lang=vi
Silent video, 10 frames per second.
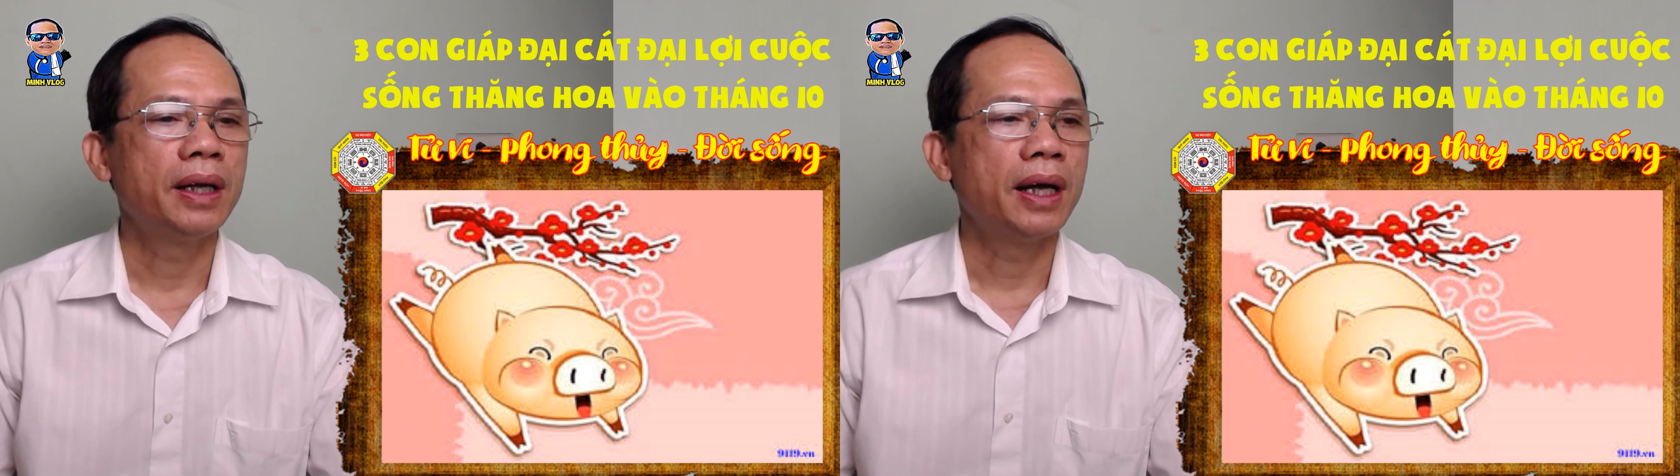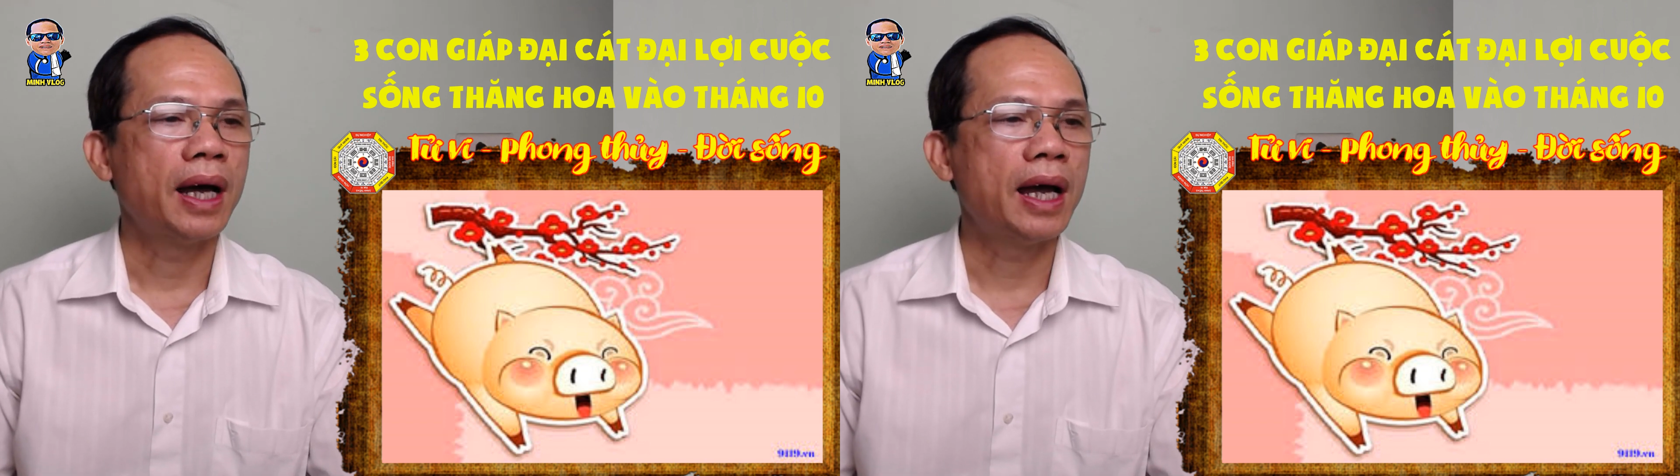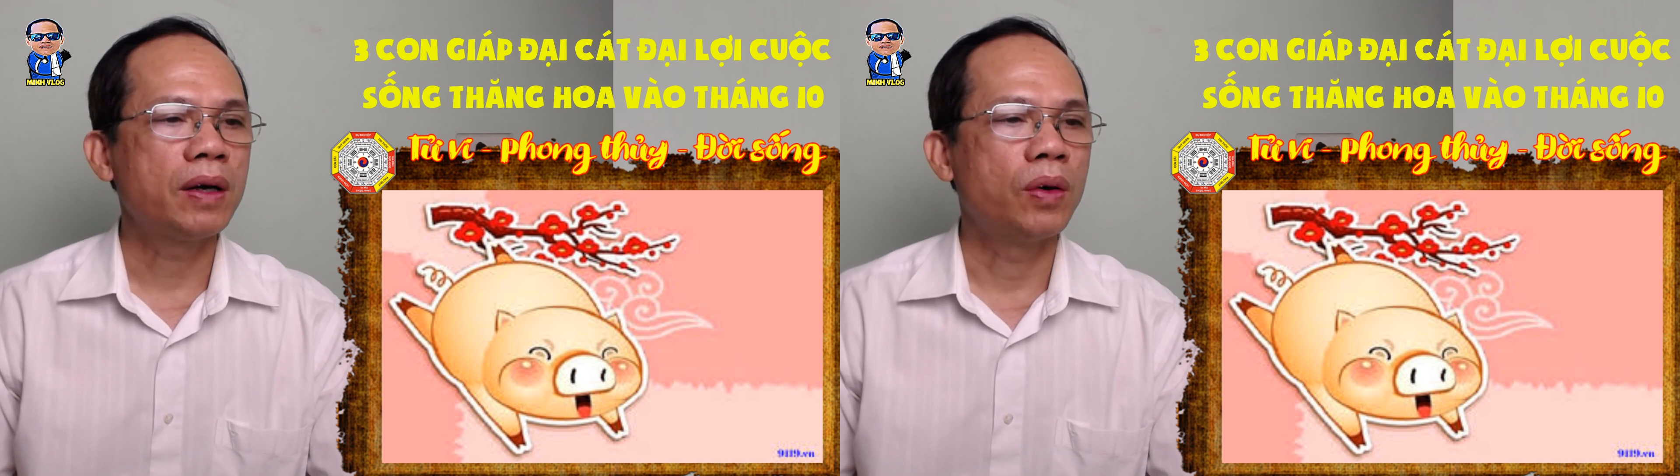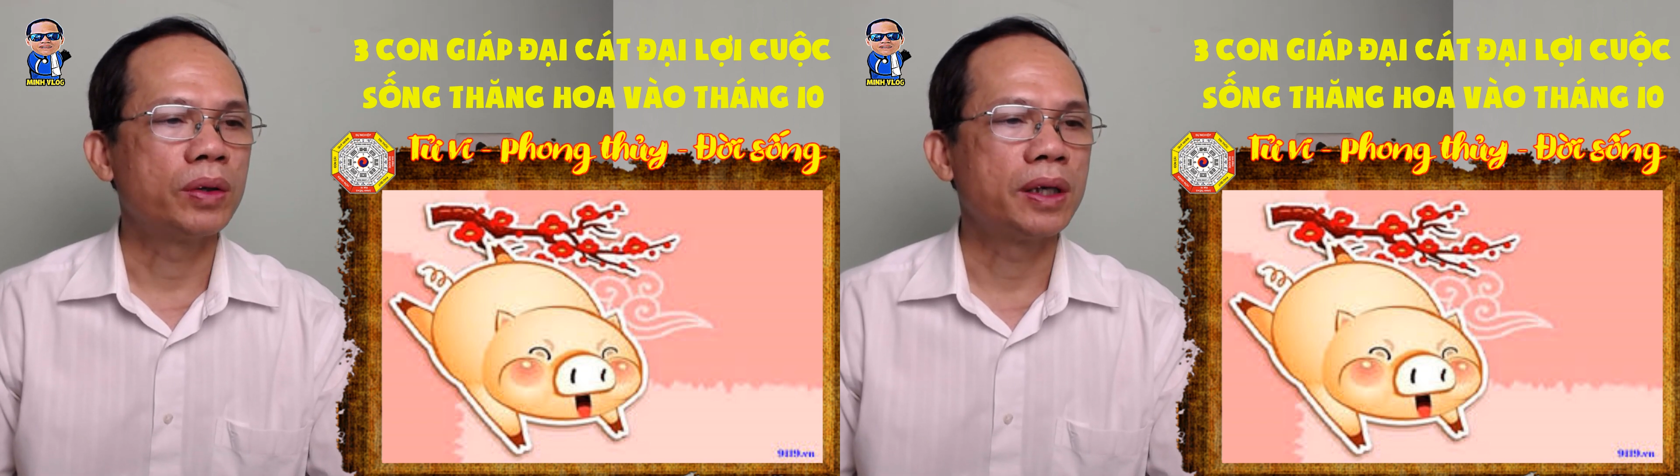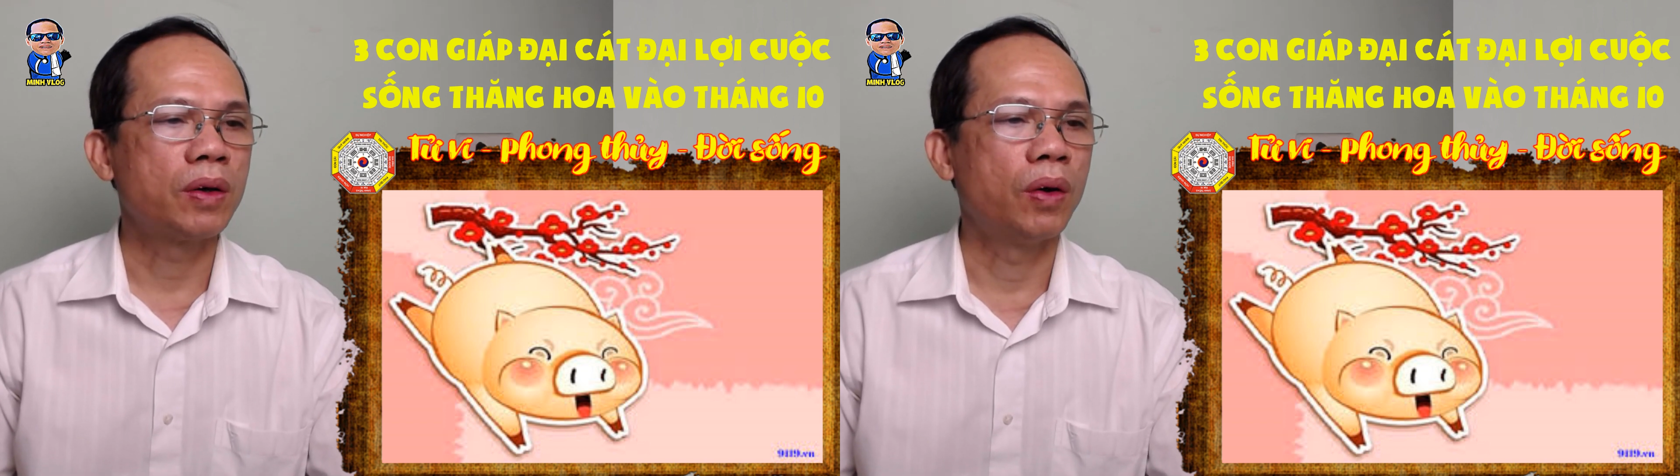ai khổ thì
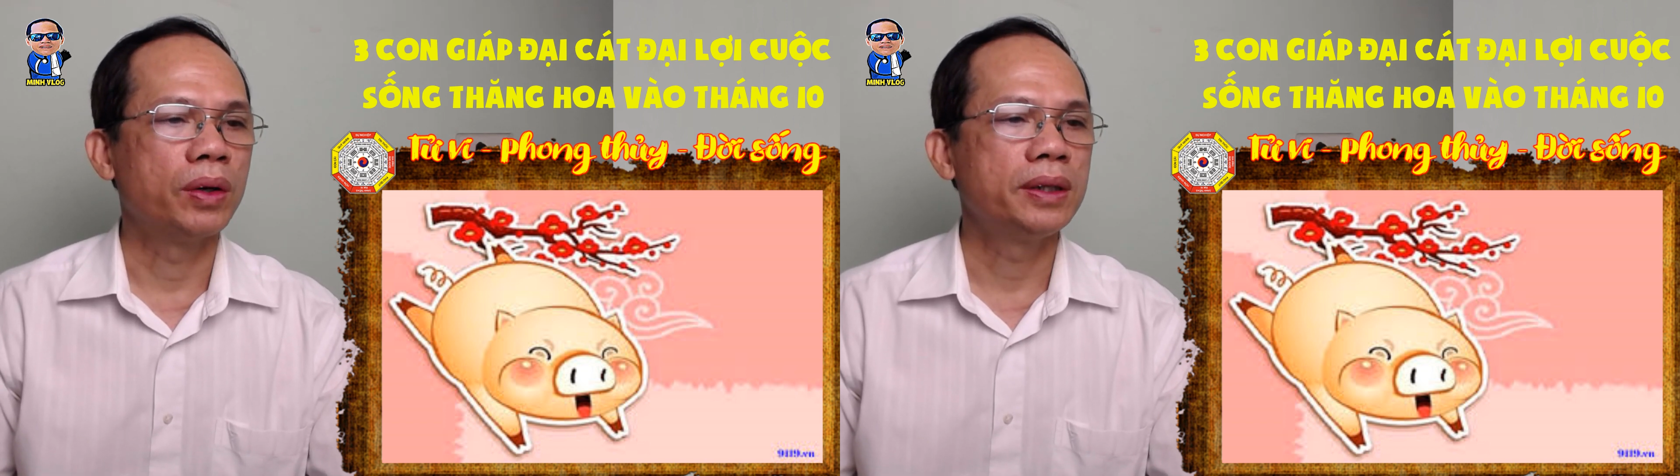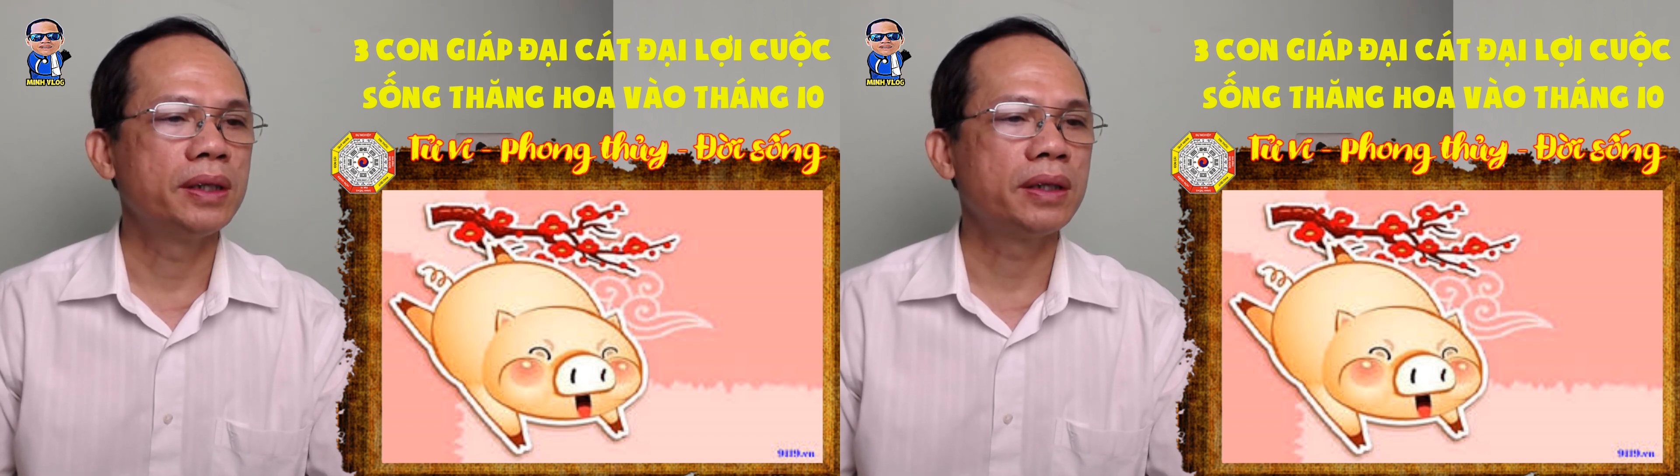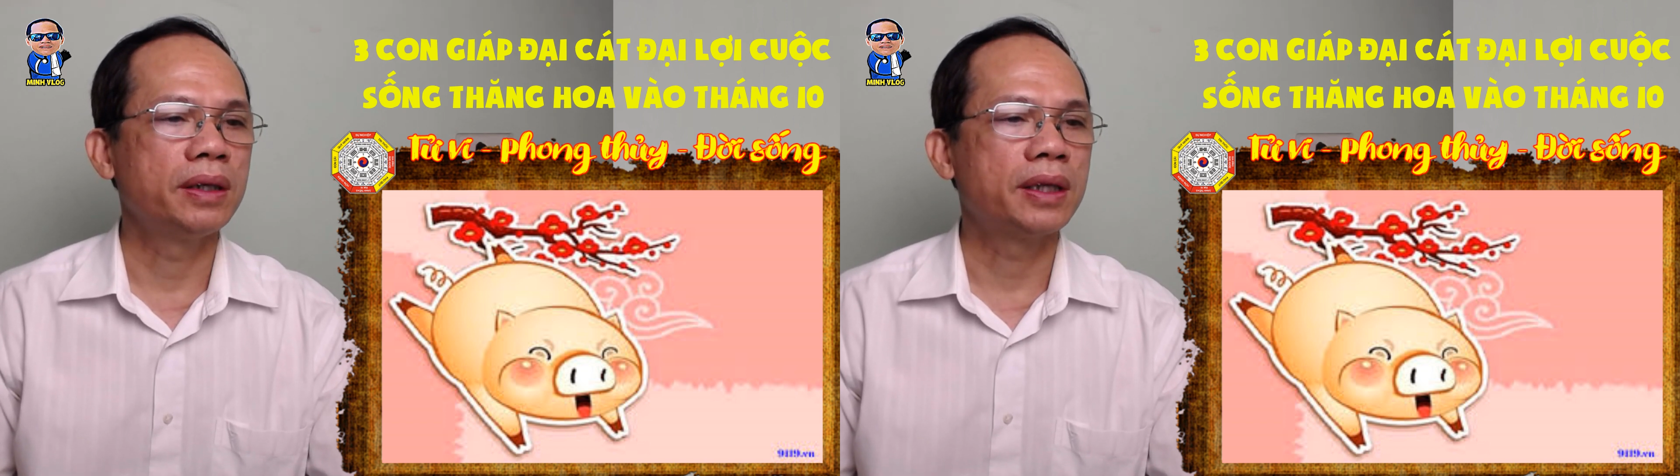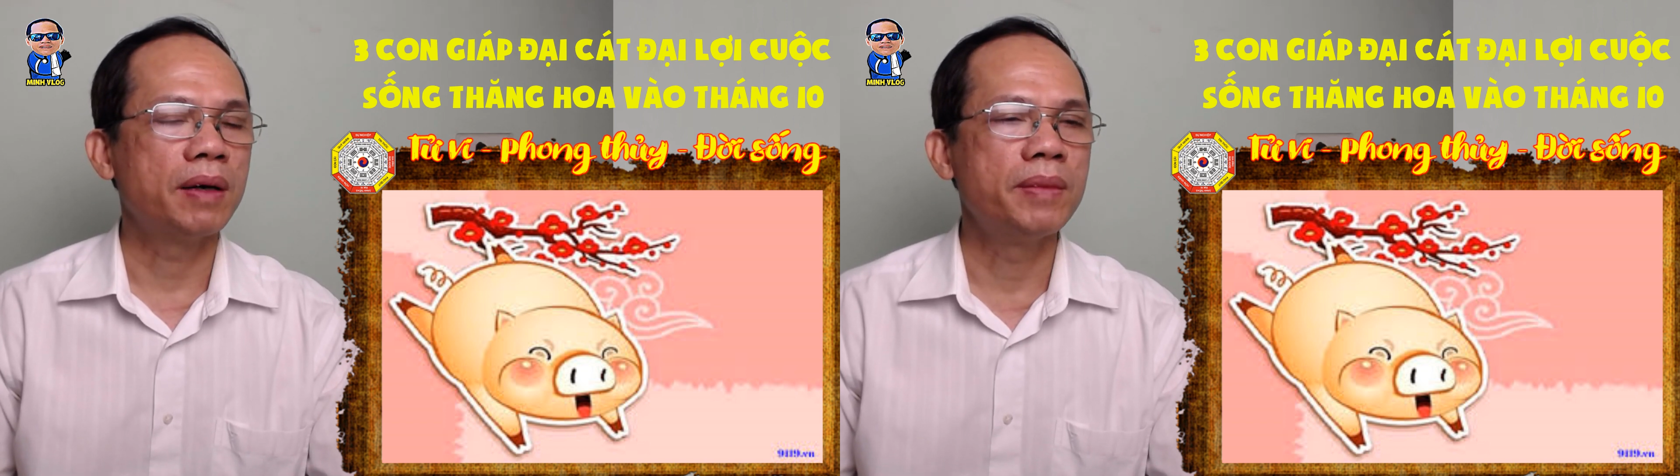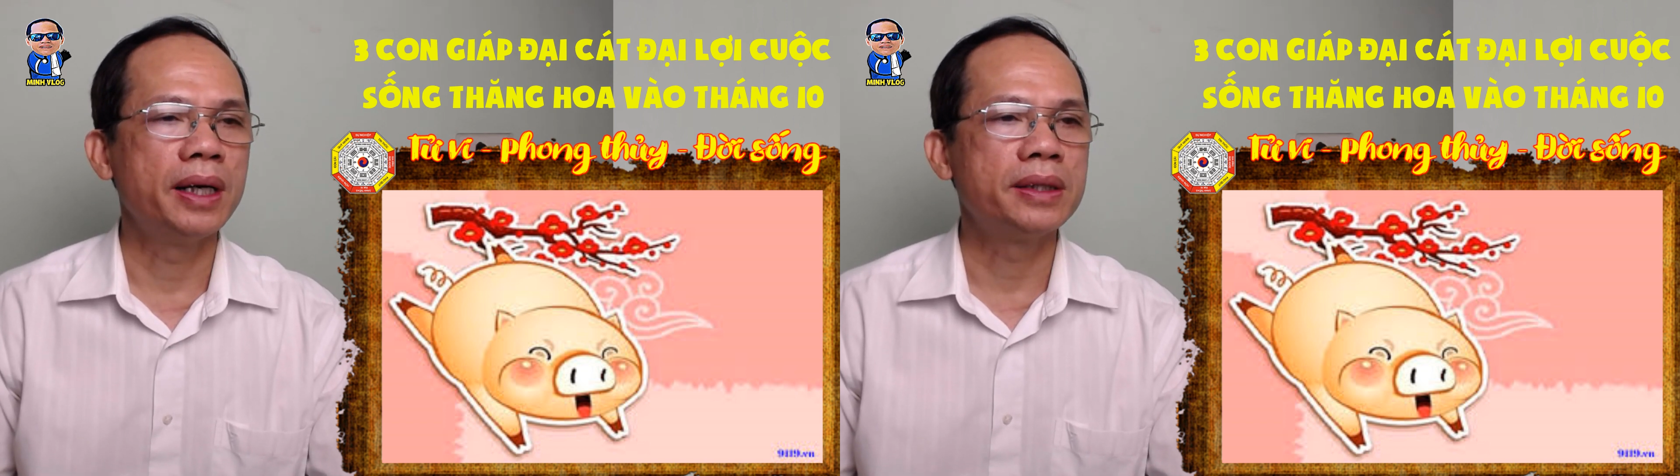khổ nhưng từ tháng
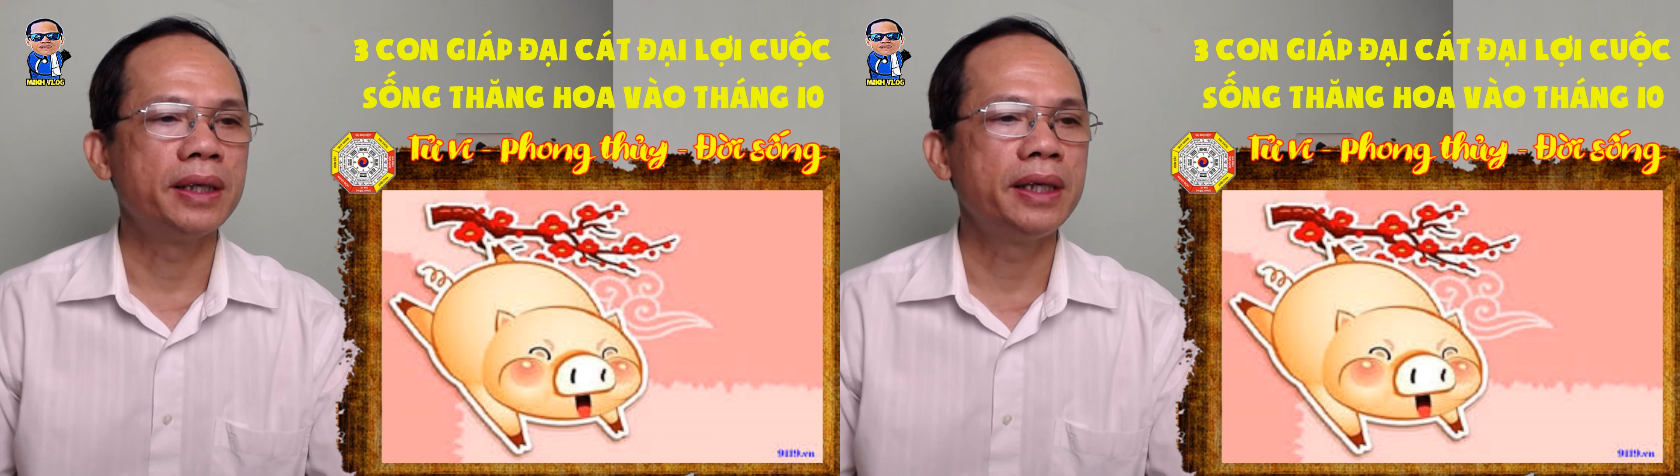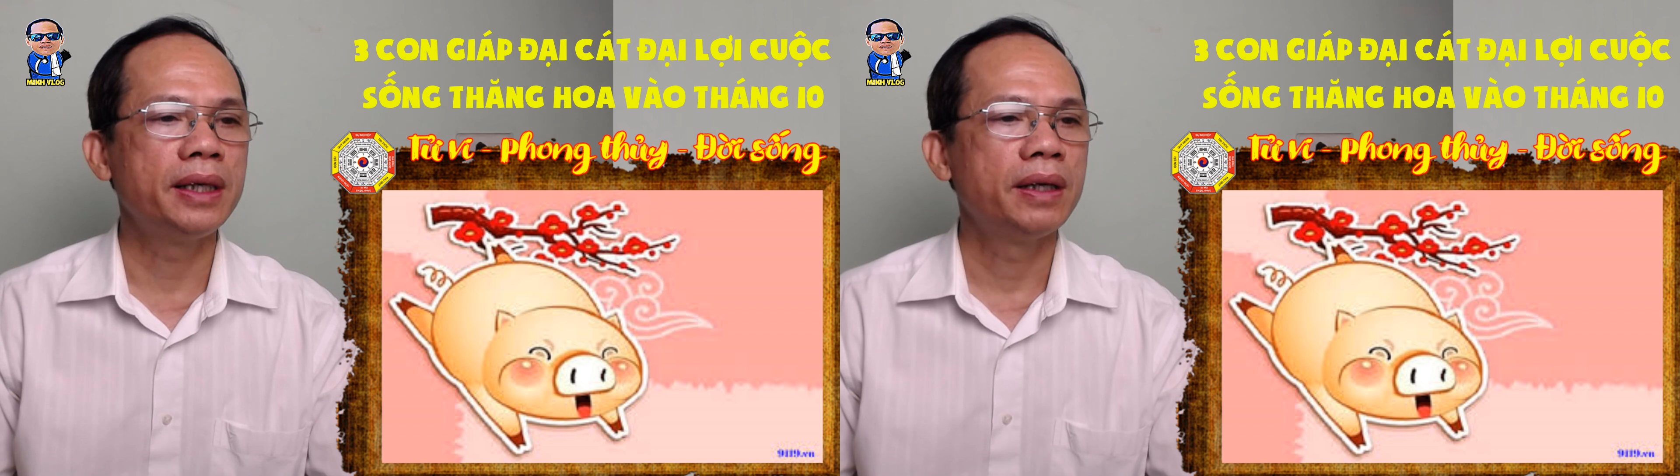10 trở đi,